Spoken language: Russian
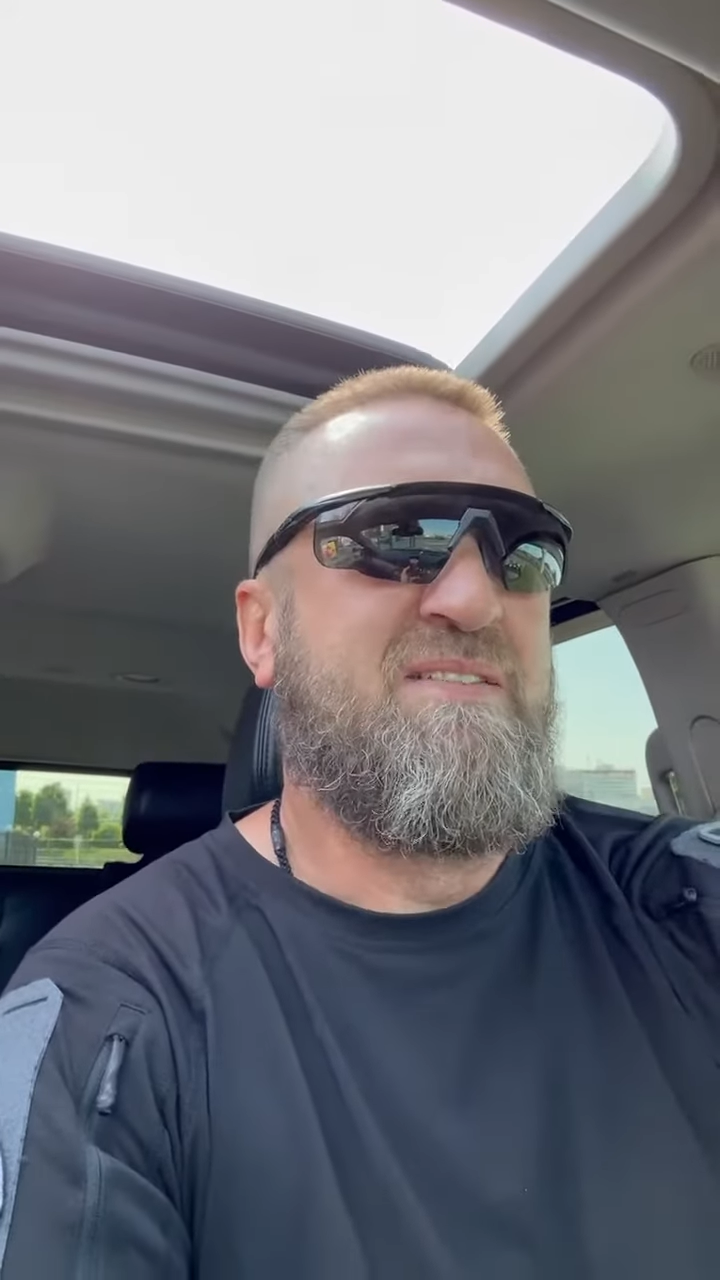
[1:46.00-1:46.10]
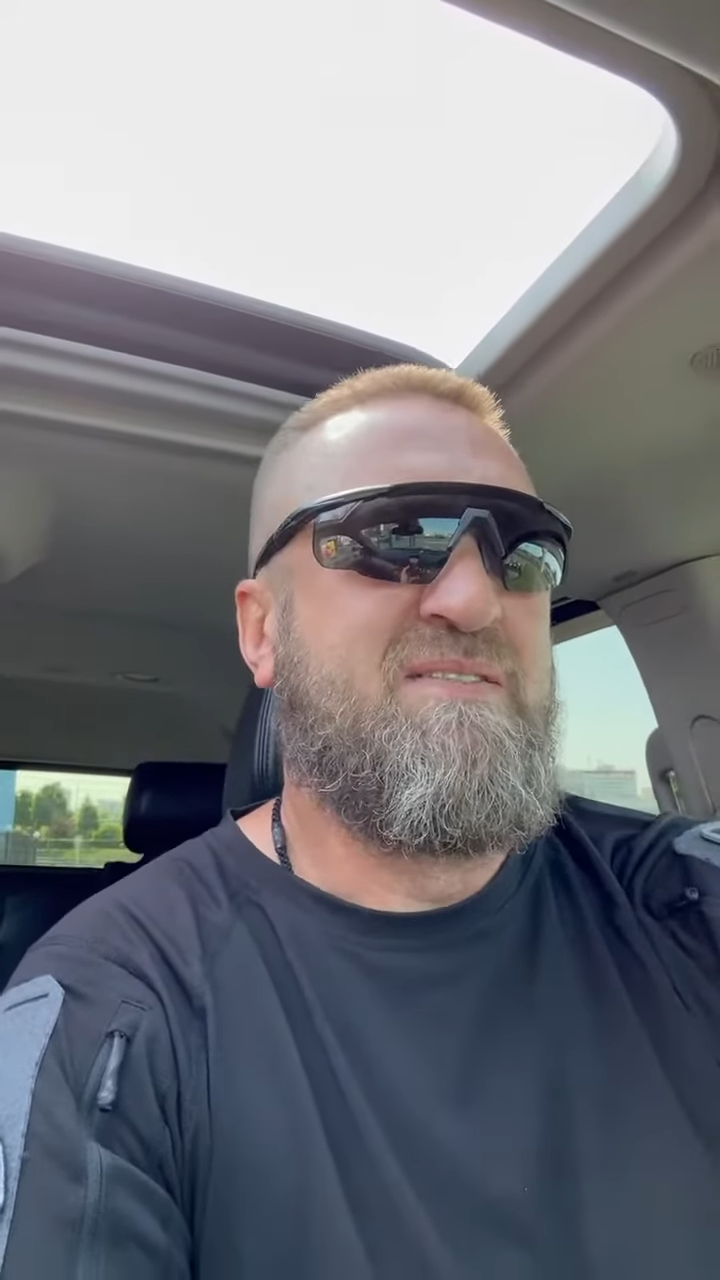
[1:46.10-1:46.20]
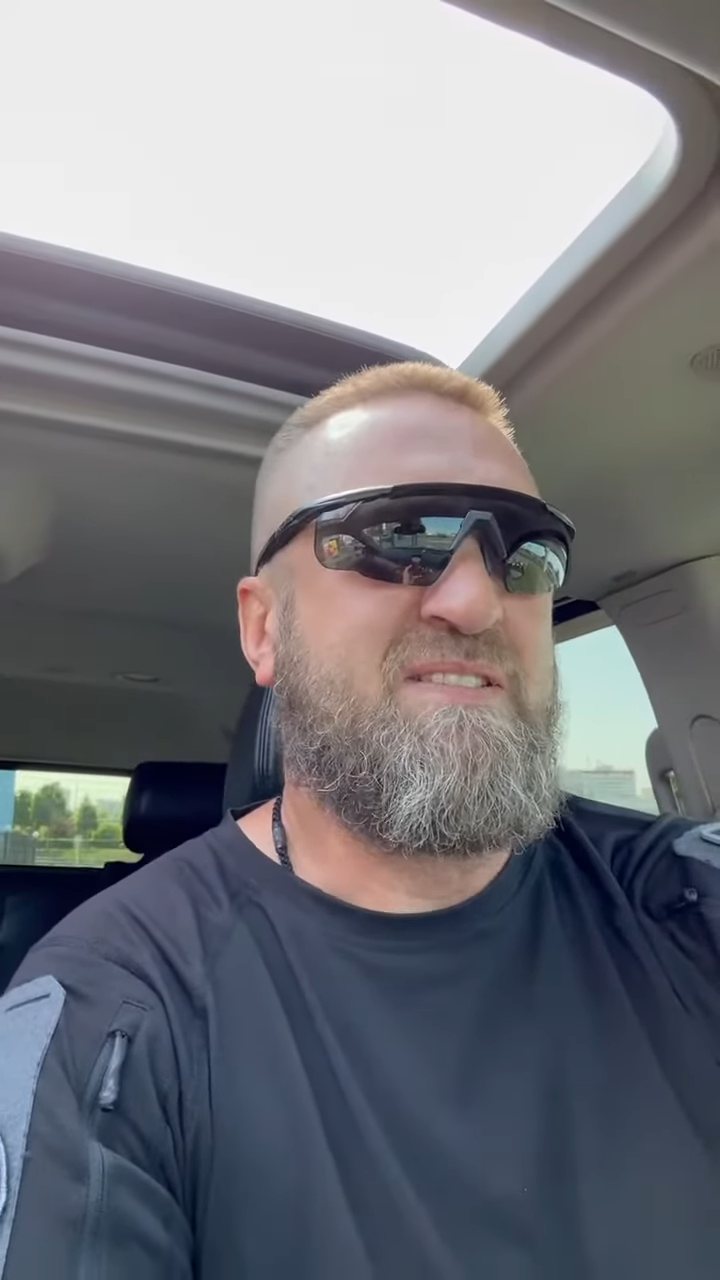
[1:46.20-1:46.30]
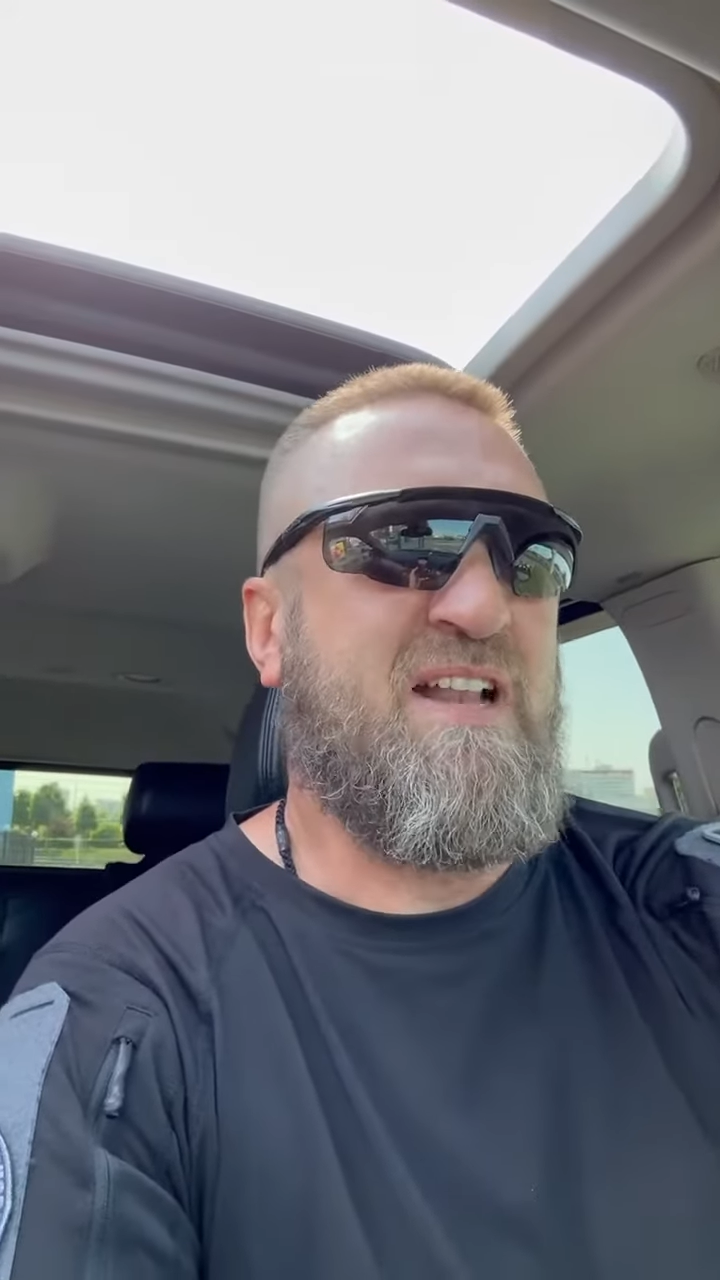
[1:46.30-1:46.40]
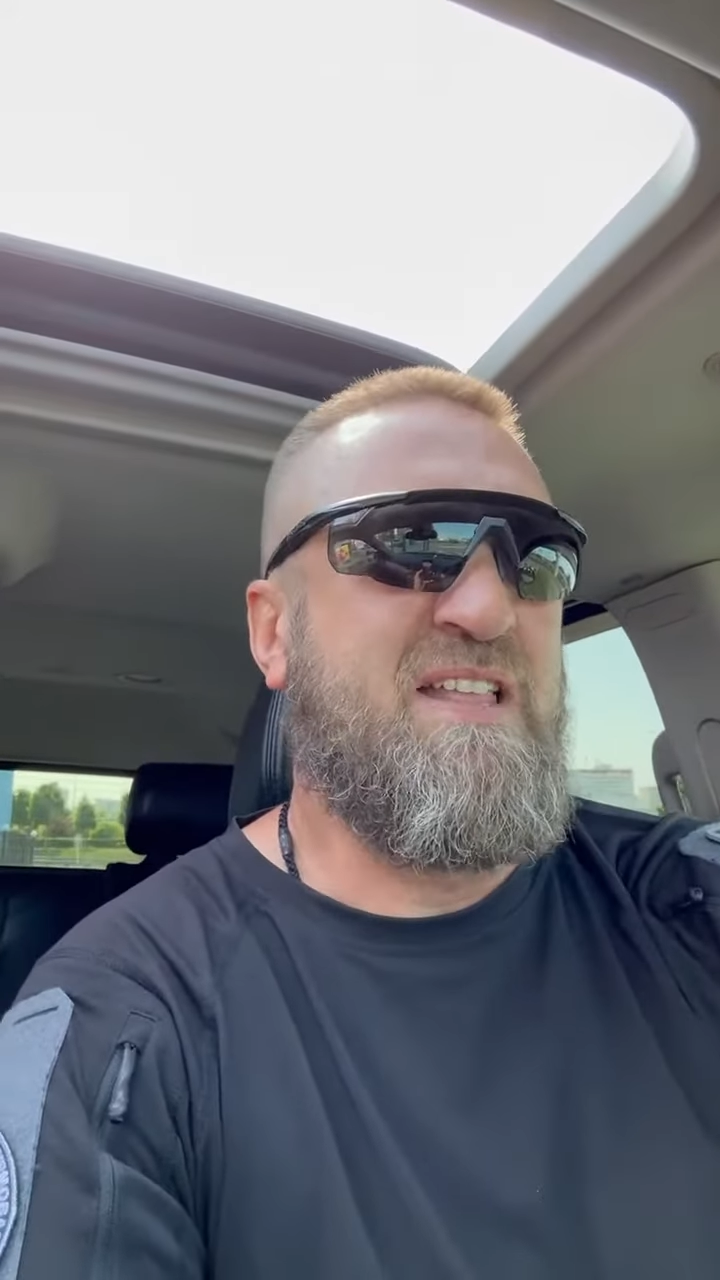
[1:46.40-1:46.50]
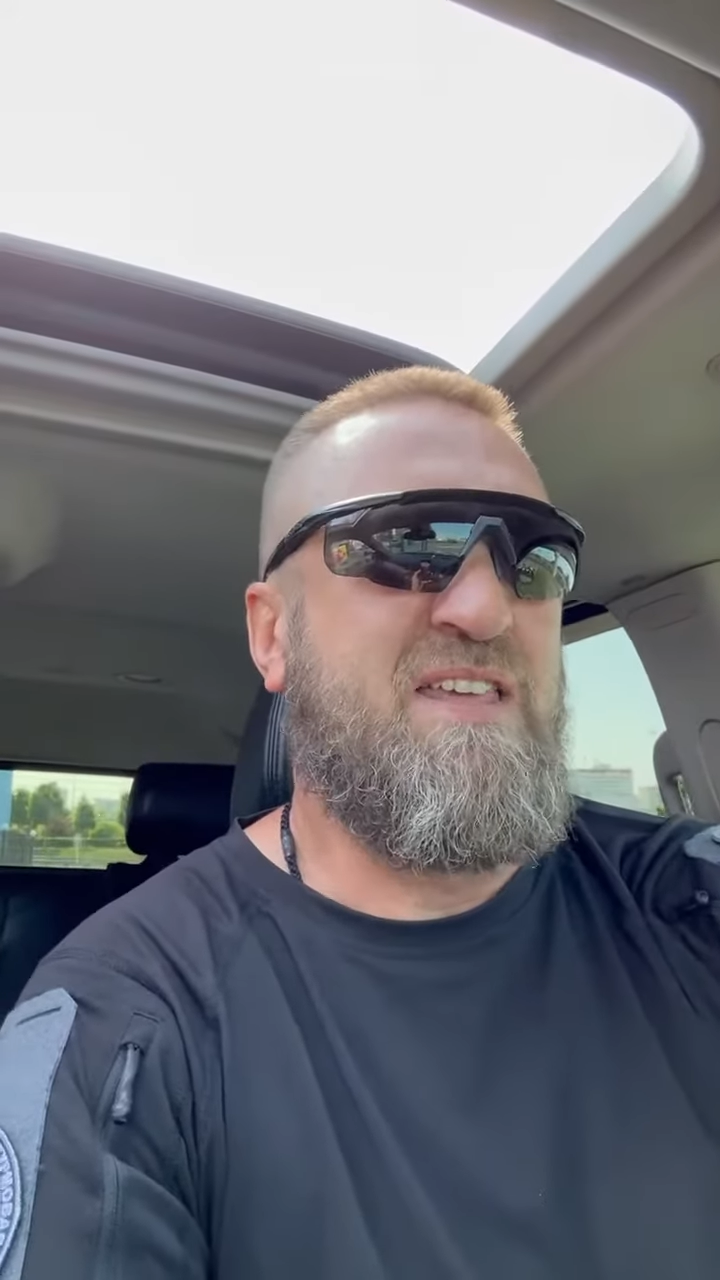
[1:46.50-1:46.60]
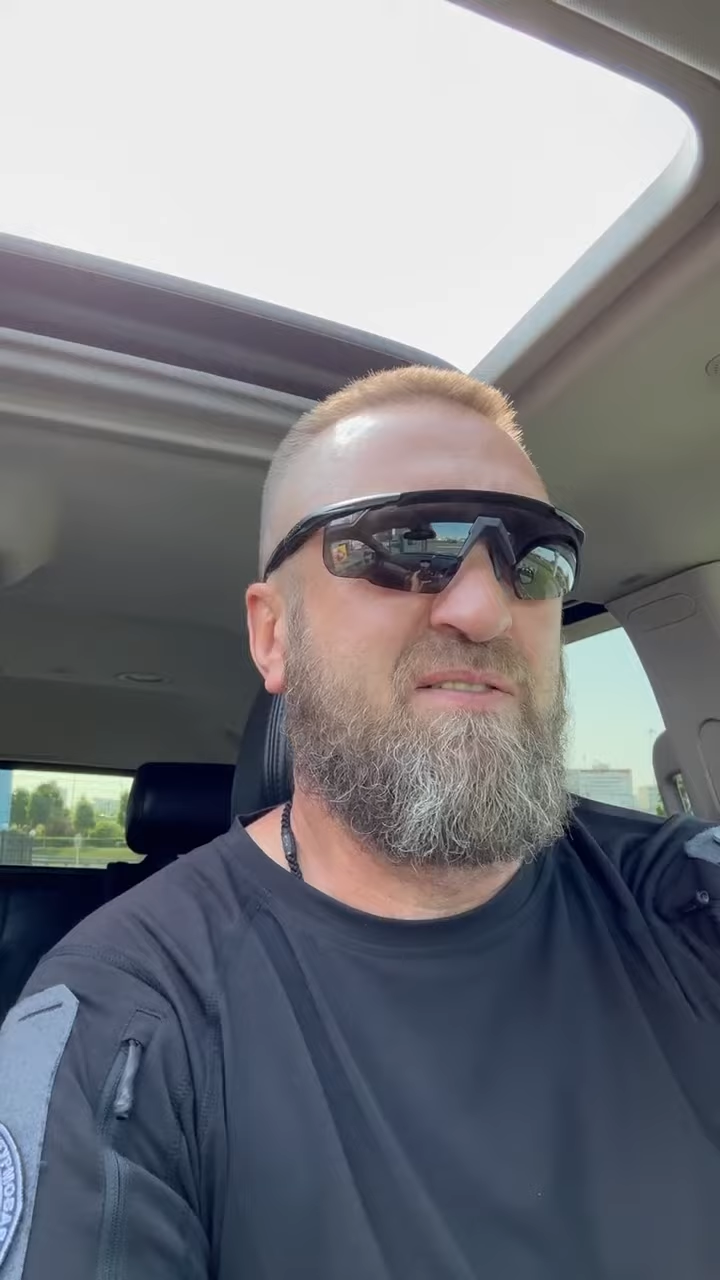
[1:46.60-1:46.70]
В стране